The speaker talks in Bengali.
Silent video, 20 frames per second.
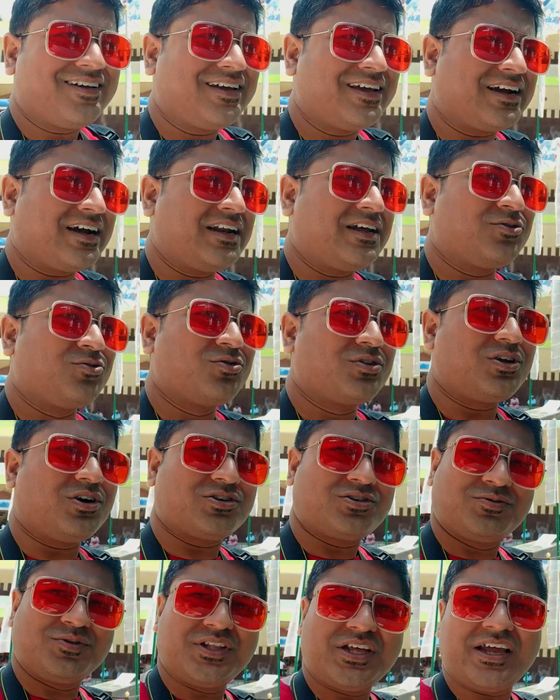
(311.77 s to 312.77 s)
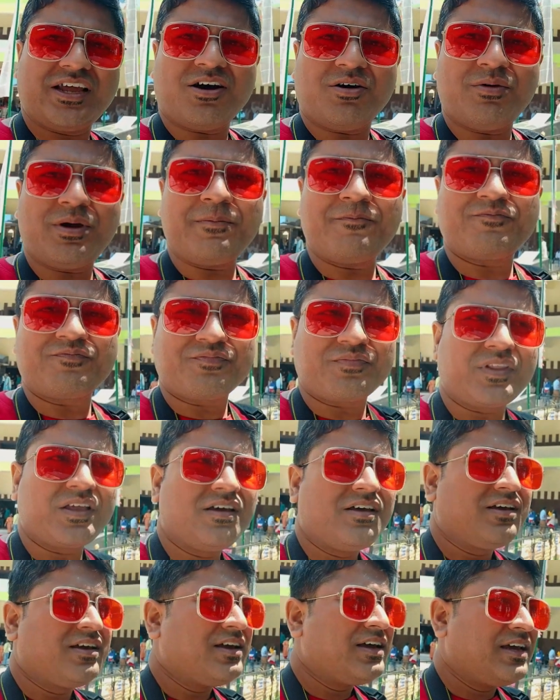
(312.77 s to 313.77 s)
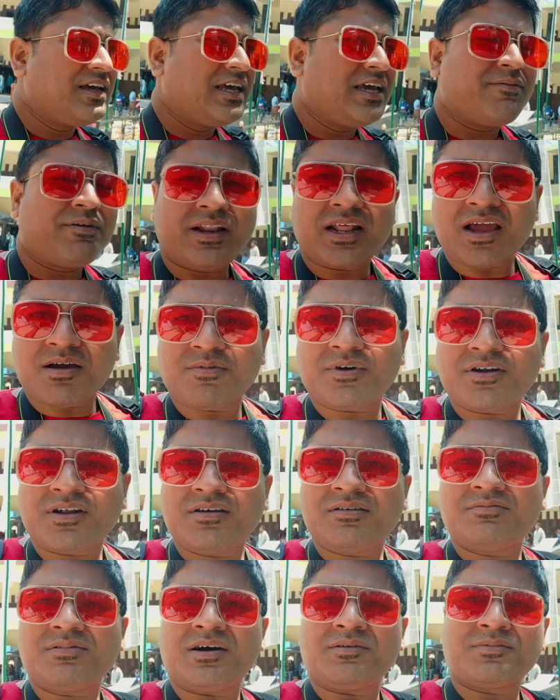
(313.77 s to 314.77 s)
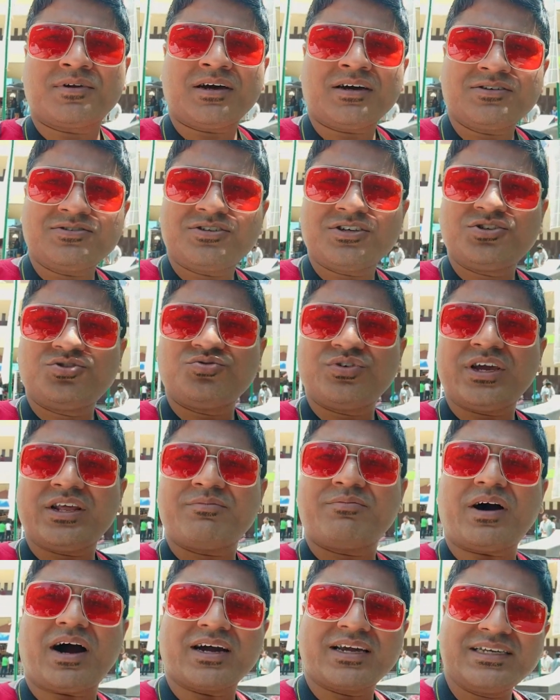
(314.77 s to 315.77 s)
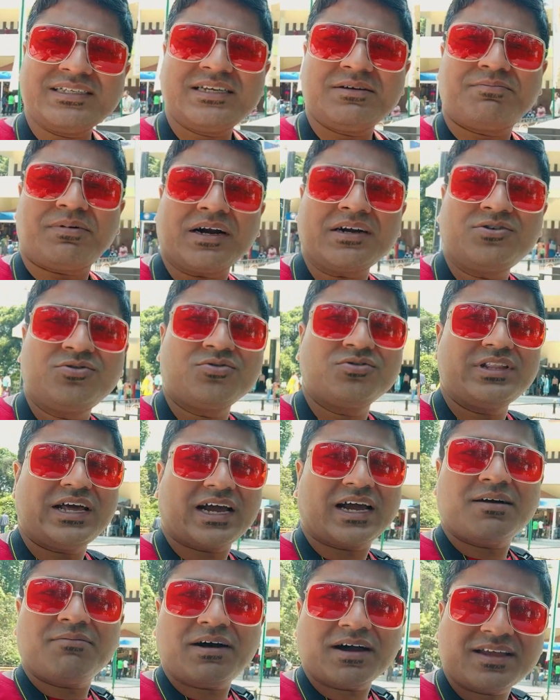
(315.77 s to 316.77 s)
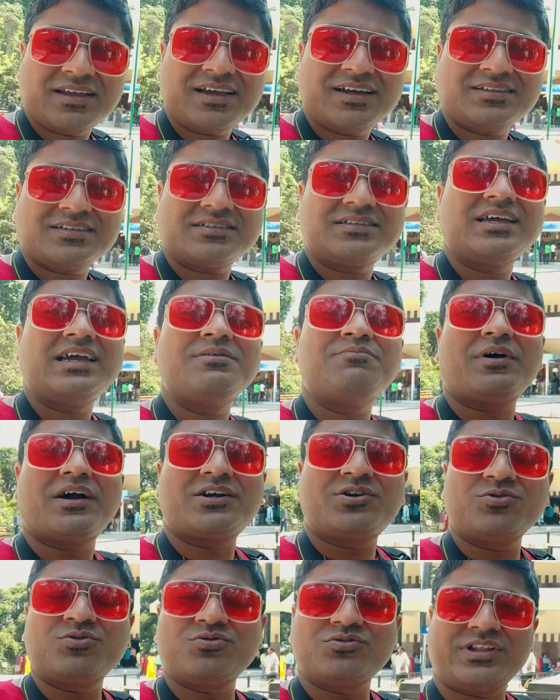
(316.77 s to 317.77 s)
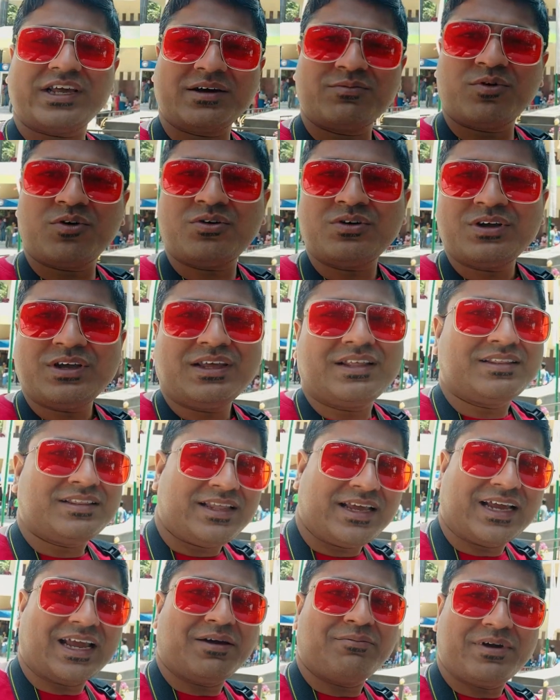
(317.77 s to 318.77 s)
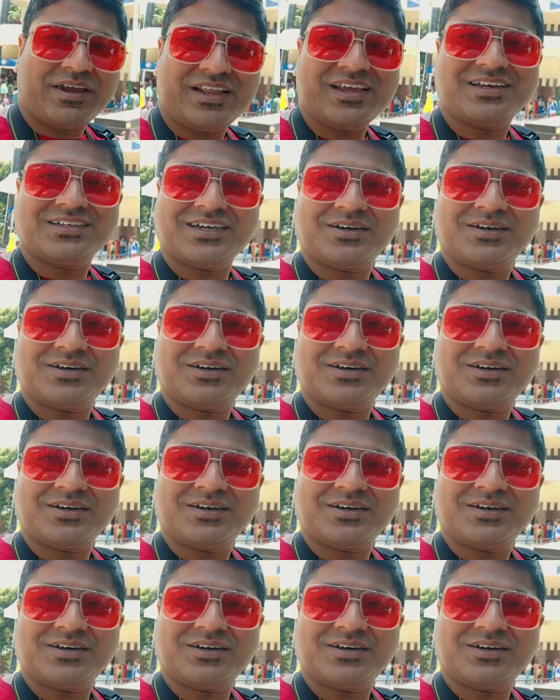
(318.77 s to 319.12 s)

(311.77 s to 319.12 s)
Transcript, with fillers: এখানে ঘুরতে অসুবিধাই হবে এবারে আমরা আমরা হচ্ছে জুয়ের বাকি যে পার্টটুকু দেখা বাকি আছে সেই পার্টটুকু দেখব দেখে বেরিয়ে